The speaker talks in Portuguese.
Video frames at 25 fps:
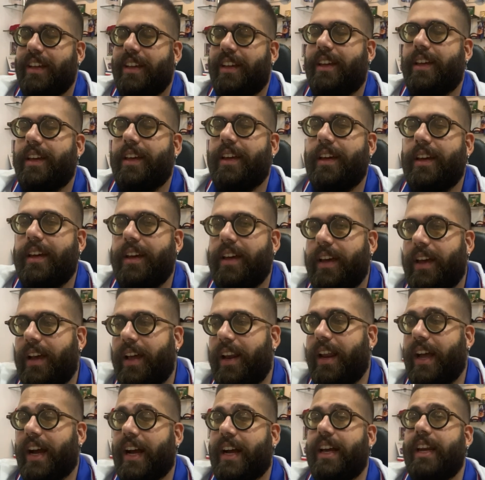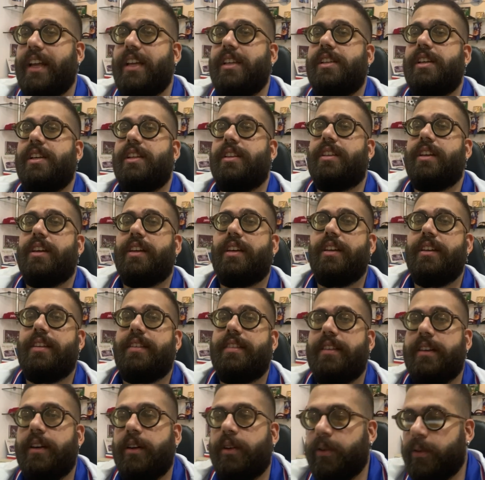que ele acredita que
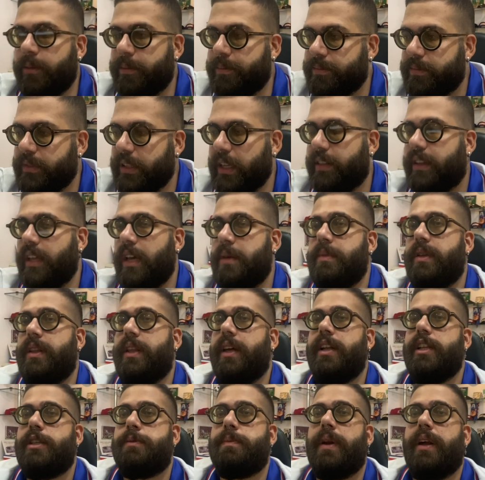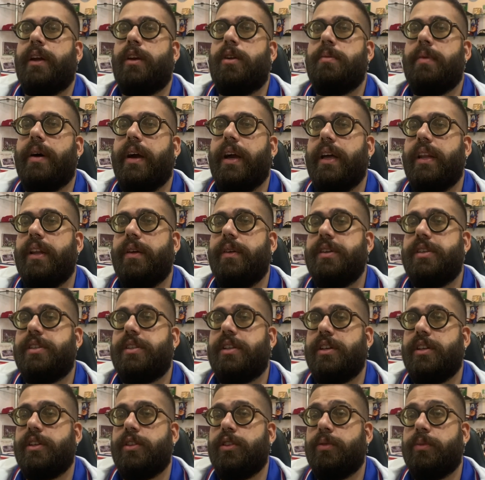são determinantes para que o Bahia não
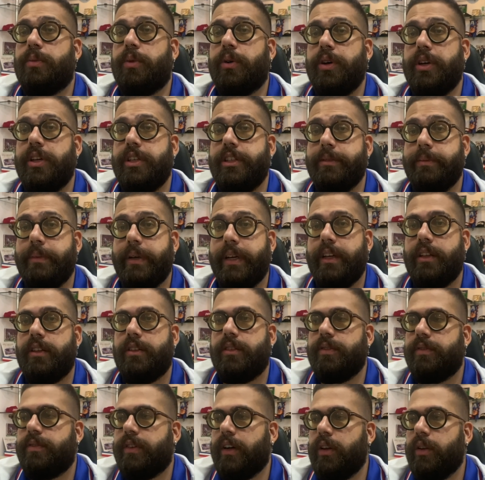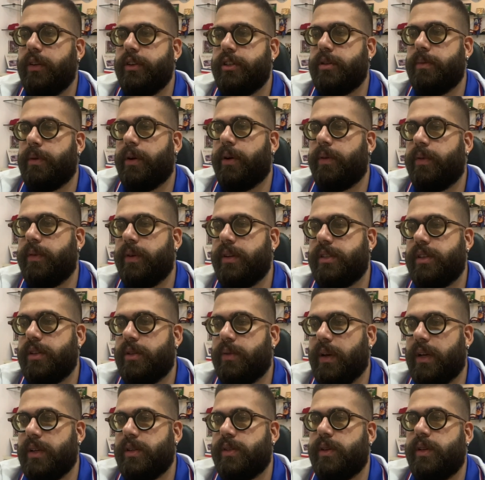esteja num bom rendimento, falou sobre algumas
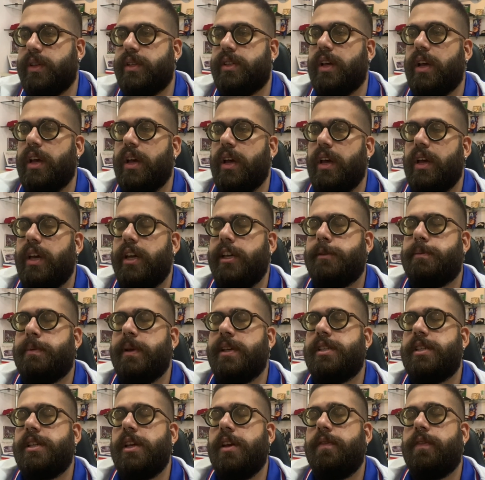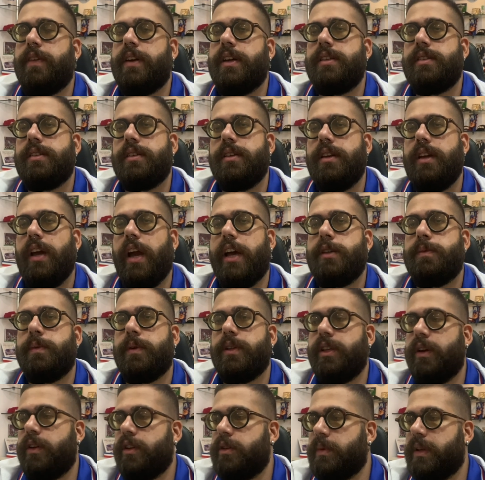situações específicas e
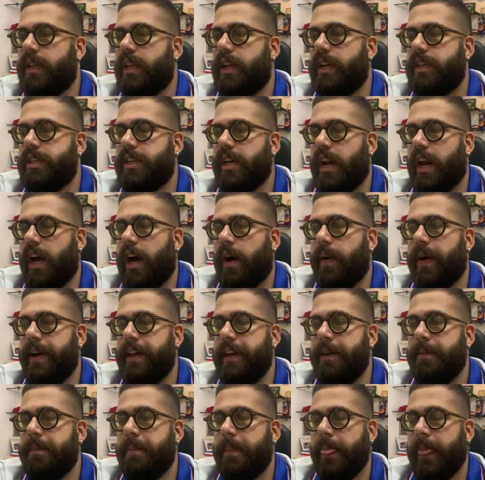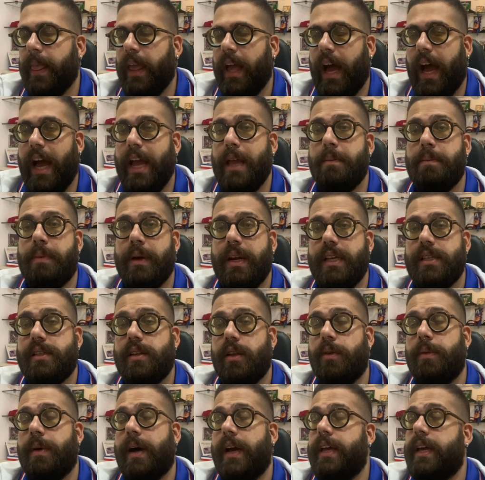respondeu de maneira geral aí à imprensa
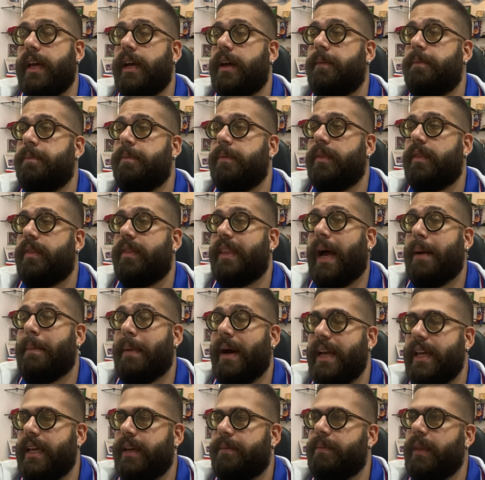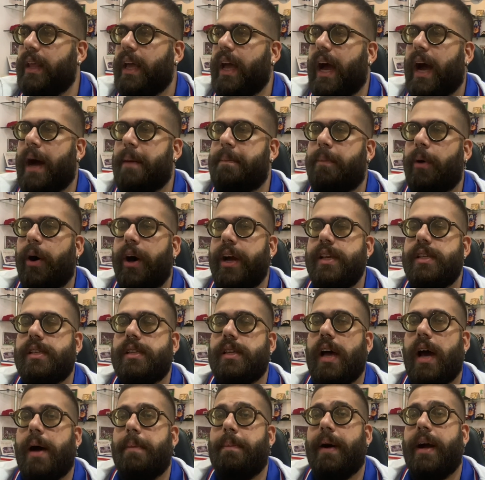do Bahia, da Bahia,
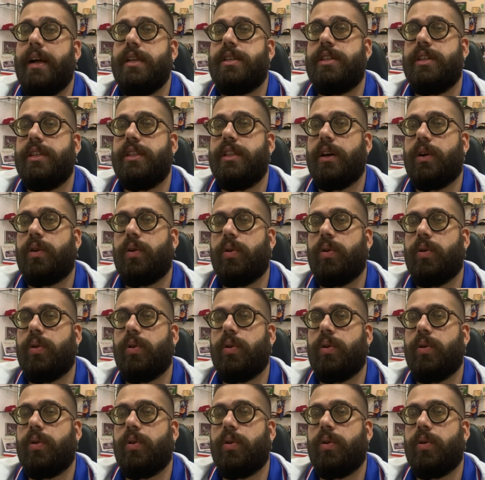após a partida